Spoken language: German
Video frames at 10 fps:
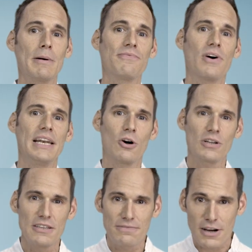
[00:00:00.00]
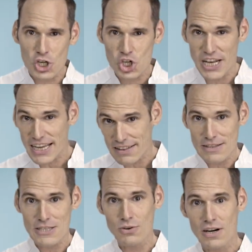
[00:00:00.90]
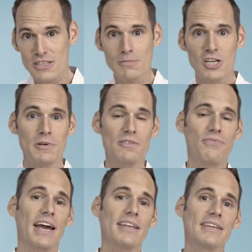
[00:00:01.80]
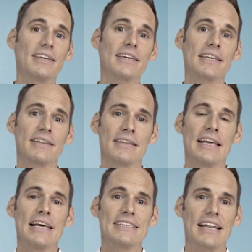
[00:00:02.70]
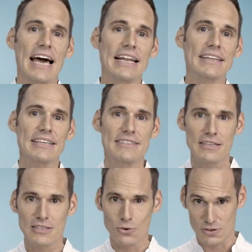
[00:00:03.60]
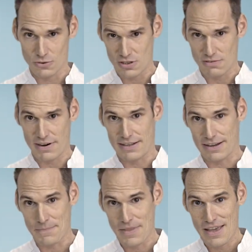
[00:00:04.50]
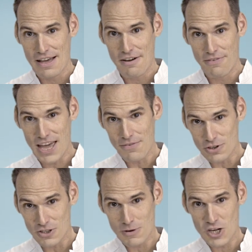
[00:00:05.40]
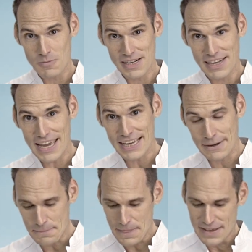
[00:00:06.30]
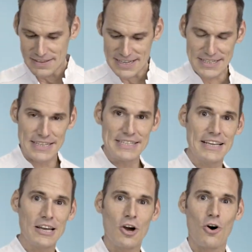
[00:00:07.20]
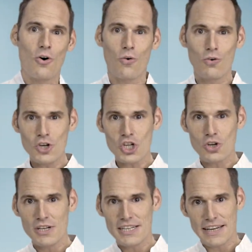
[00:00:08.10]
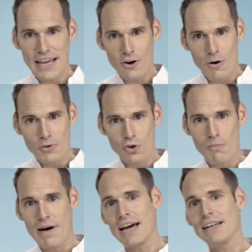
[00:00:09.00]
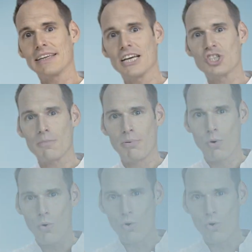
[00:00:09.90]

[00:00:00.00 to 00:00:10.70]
aber vor allen Dingen auch die versteckten Zucker, zum Beispiel in Fertiggerichten, Salatdressings, Soßen und so weiter. Wer würde zum Beispiel denken, dass dieser unschuldig daherkommende Tomatenketchup pro